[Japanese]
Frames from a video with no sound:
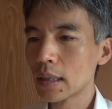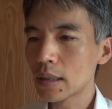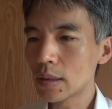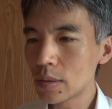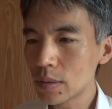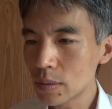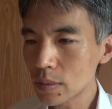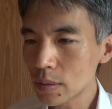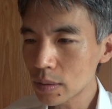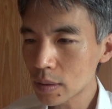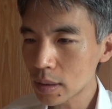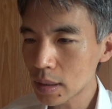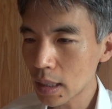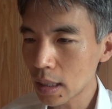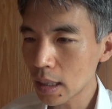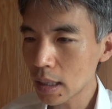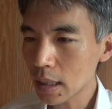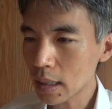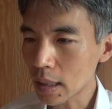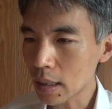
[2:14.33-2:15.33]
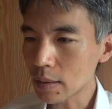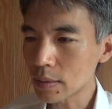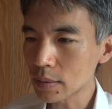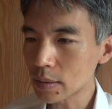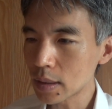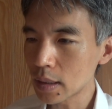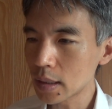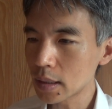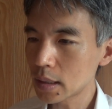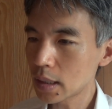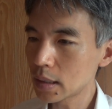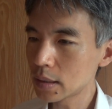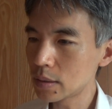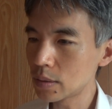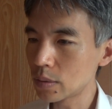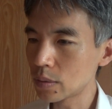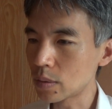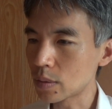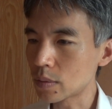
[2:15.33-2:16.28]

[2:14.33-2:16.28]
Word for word: 急性覚醒剤中